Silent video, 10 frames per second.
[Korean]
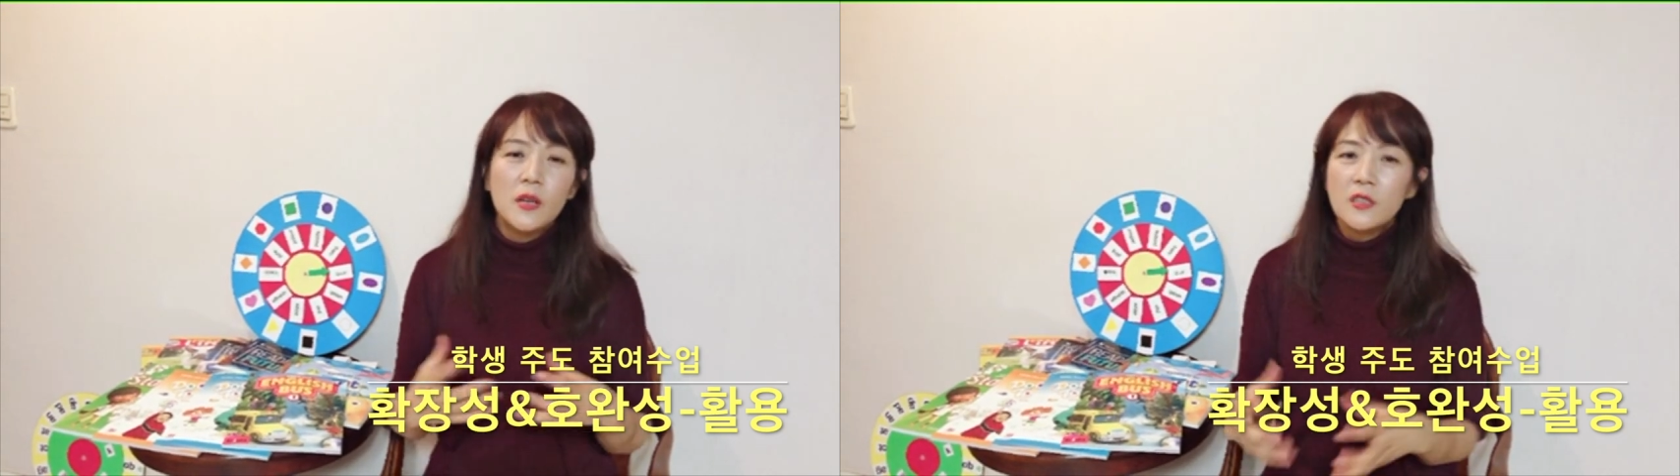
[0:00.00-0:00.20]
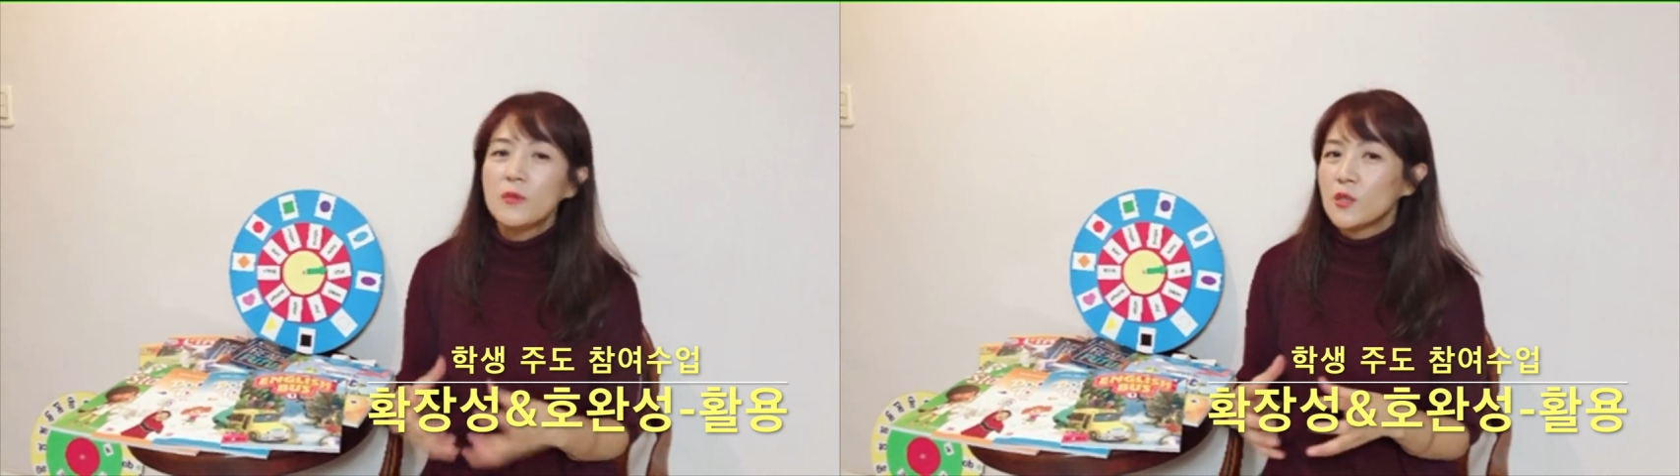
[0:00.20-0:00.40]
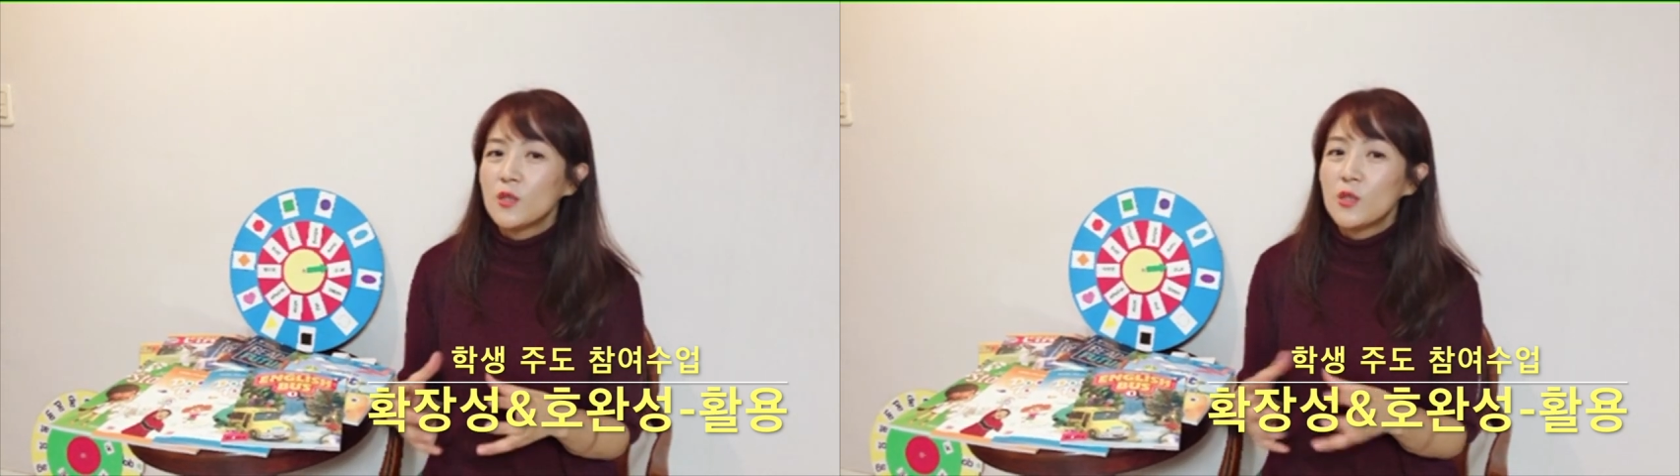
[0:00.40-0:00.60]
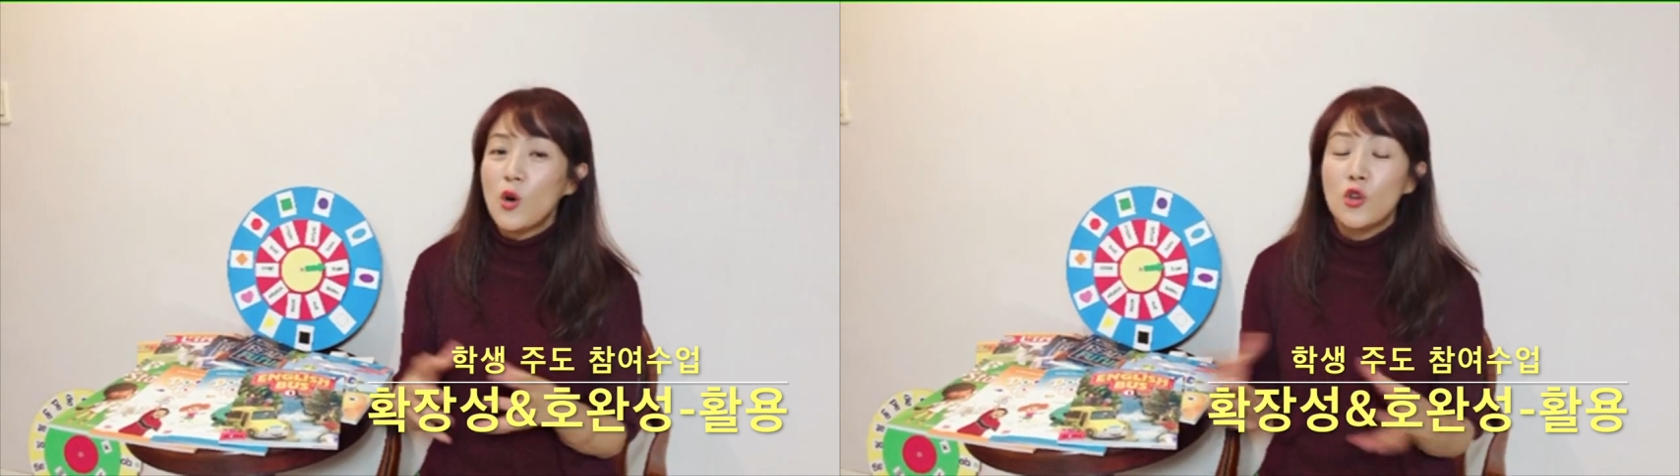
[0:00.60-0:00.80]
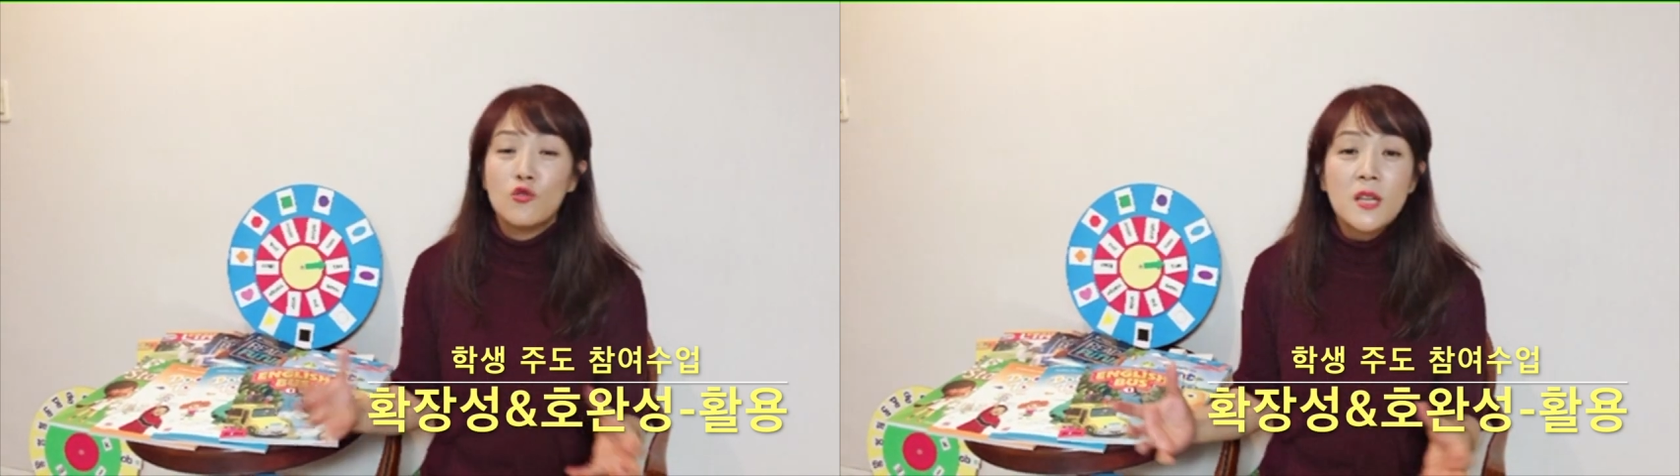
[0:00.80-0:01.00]
흐름들은
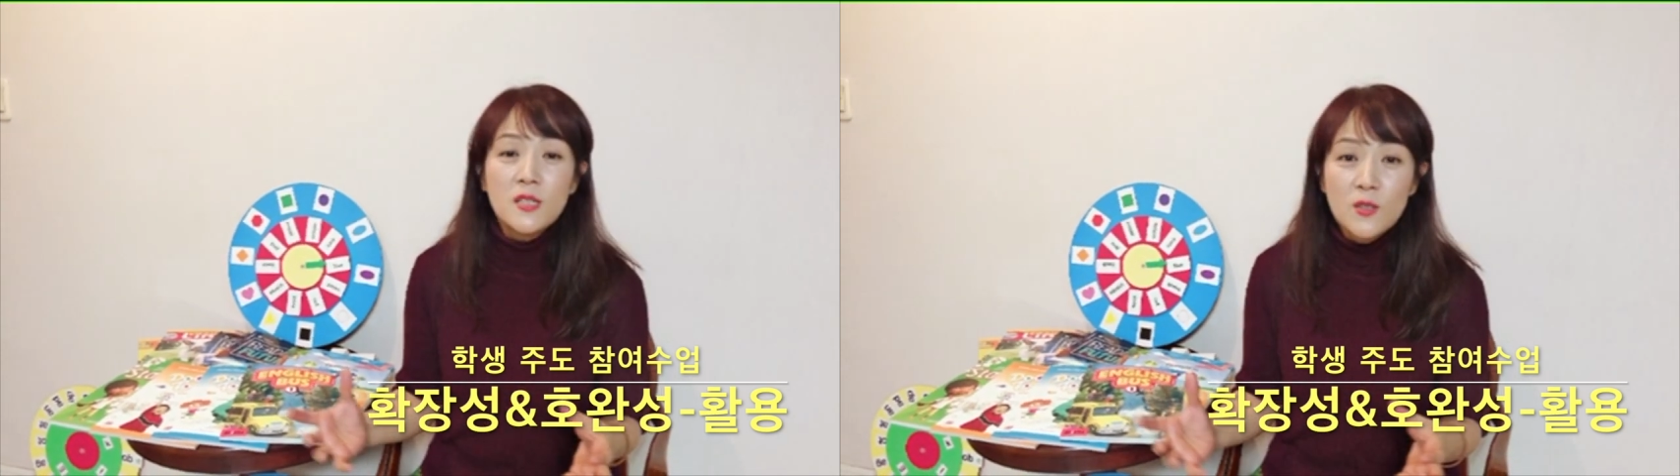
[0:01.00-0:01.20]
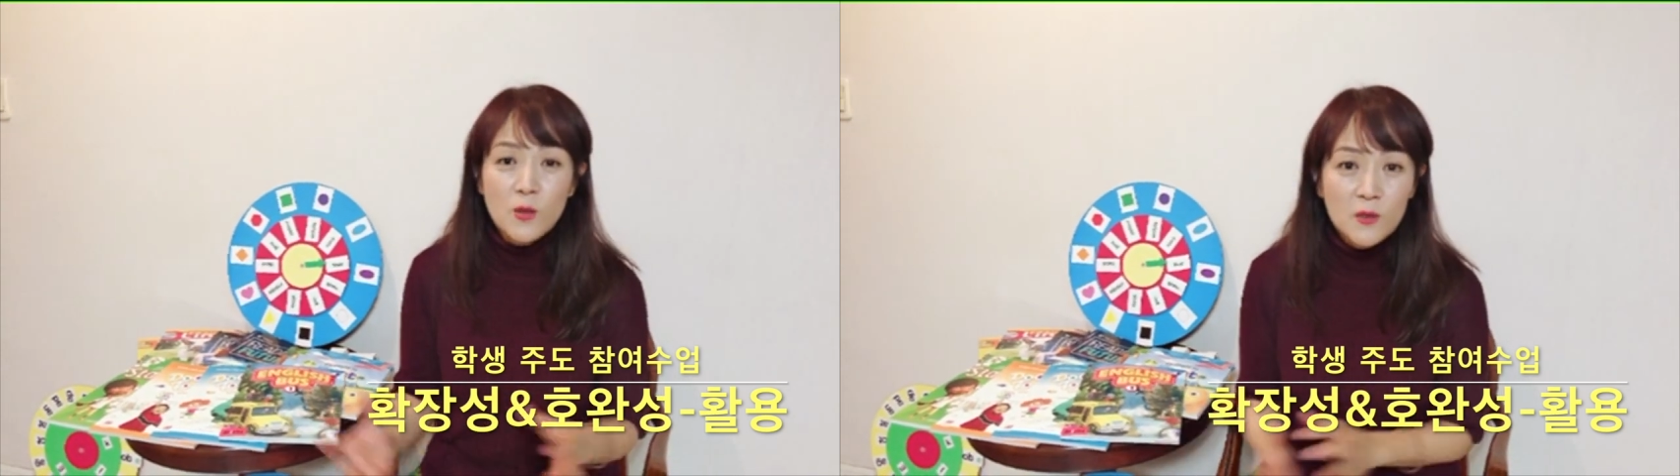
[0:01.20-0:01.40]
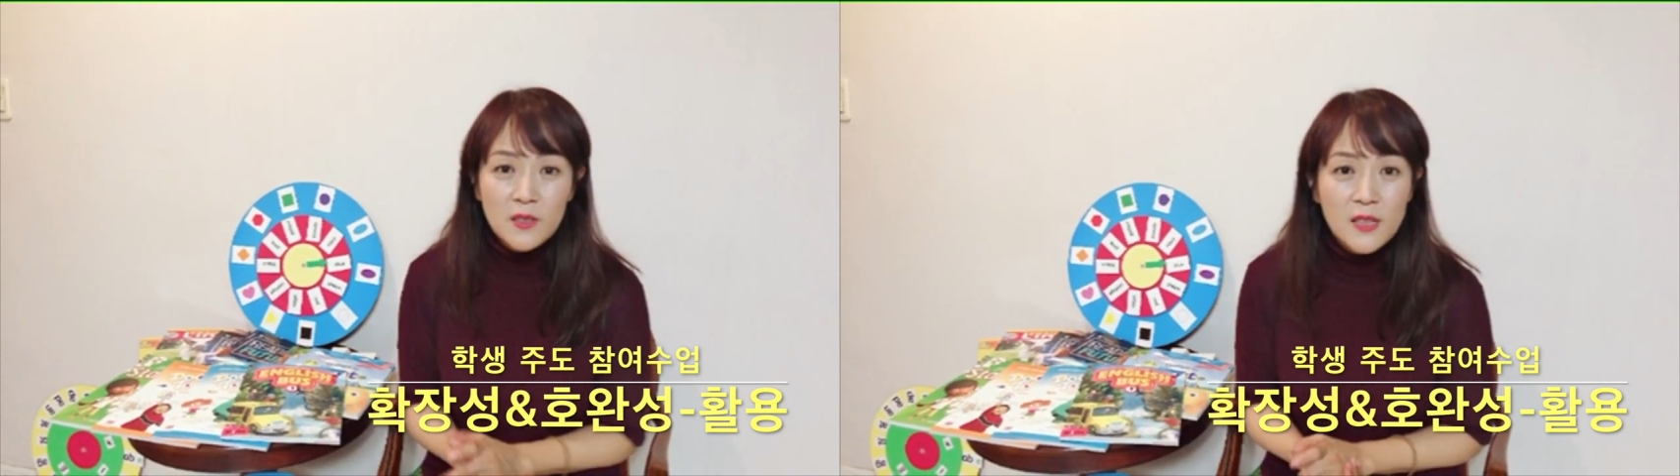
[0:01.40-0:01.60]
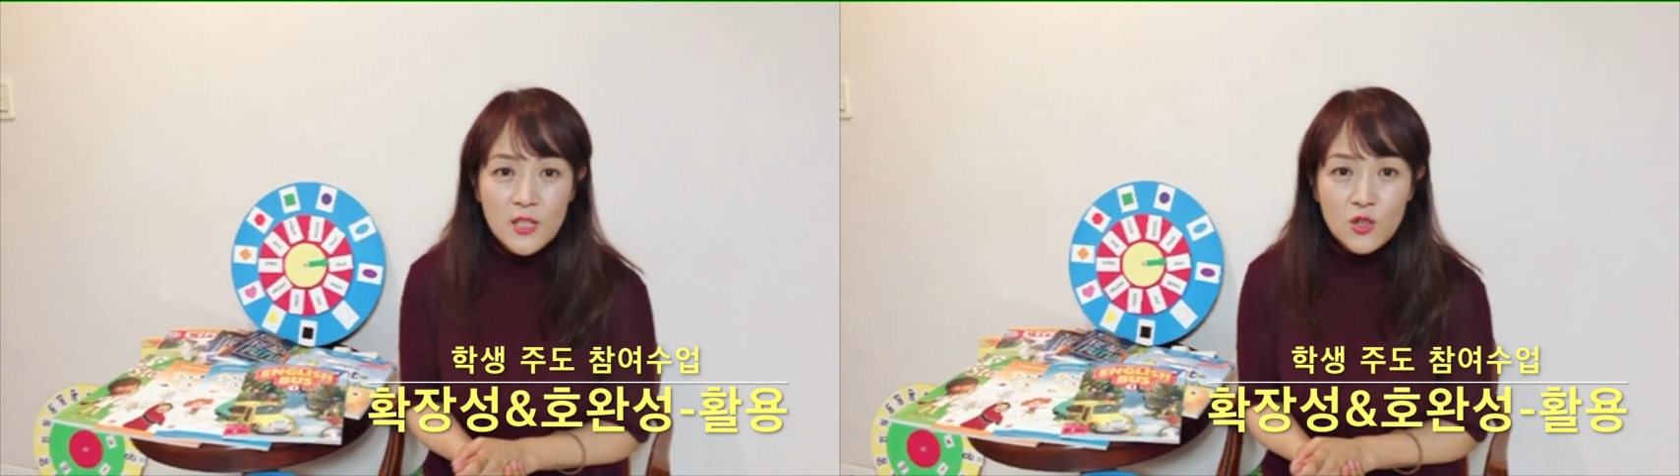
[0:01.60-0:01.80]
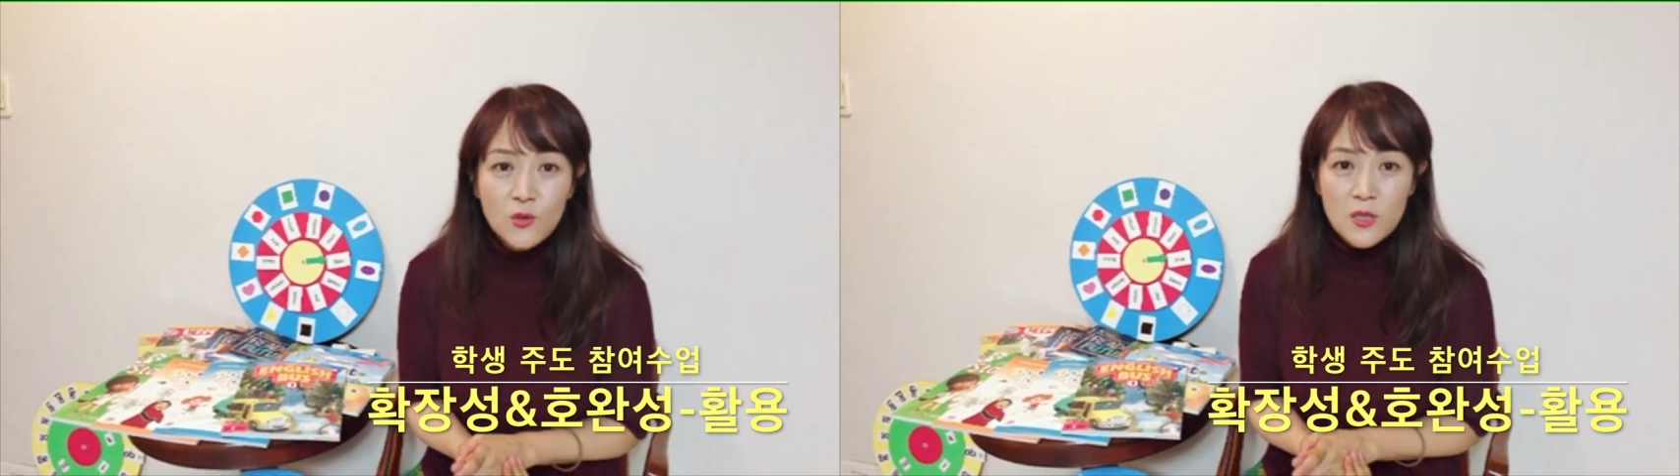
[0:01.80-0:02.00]
거의 유사성들을
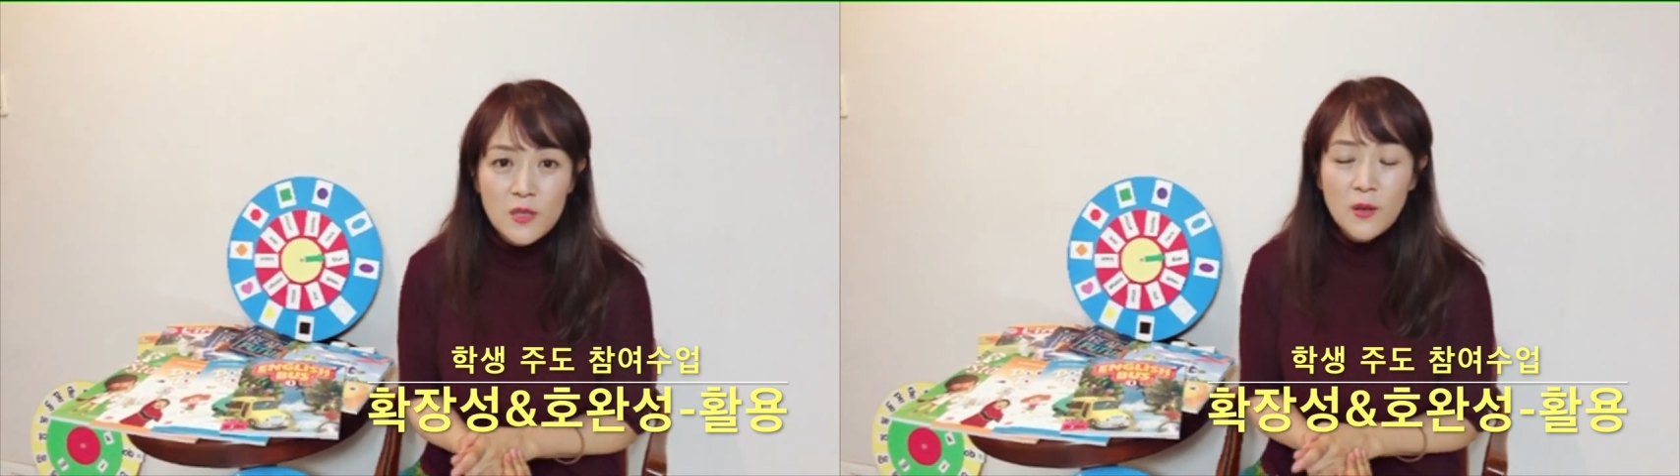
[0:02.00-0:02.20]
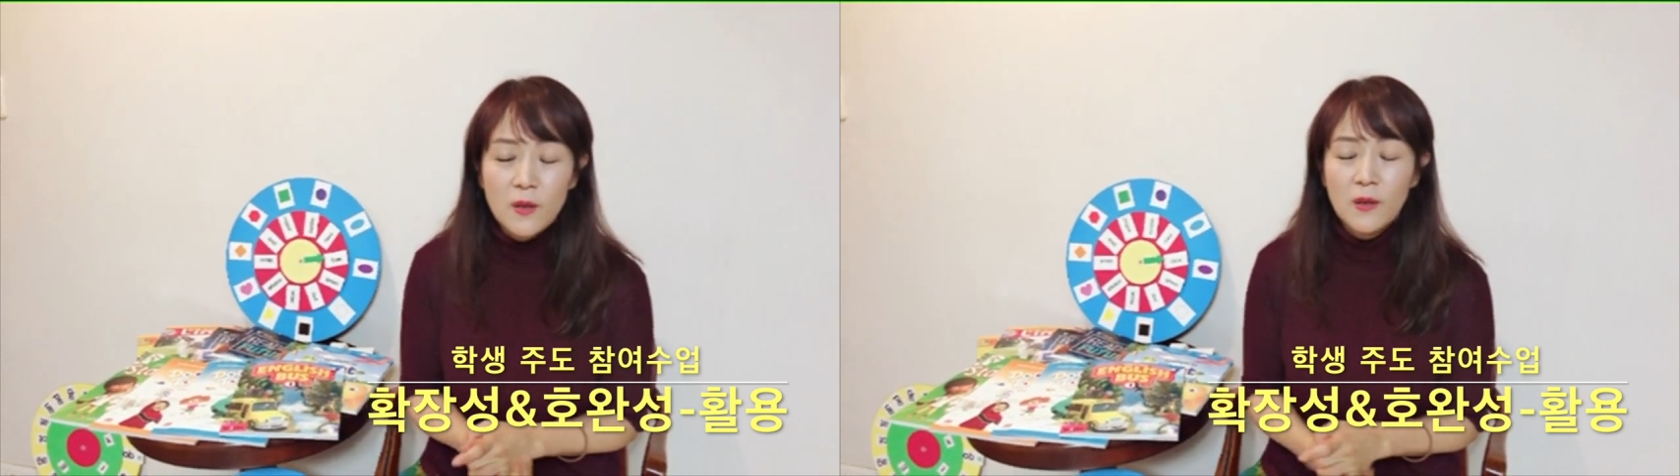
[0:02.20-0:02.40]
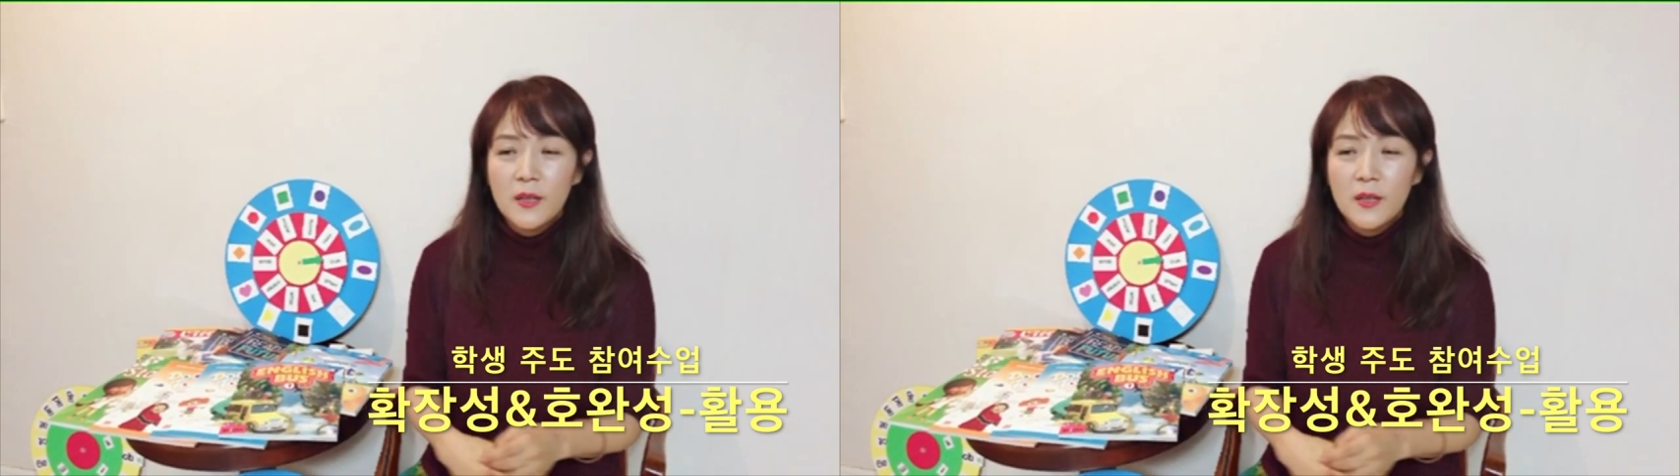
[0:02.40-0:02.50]
가지고 있어요.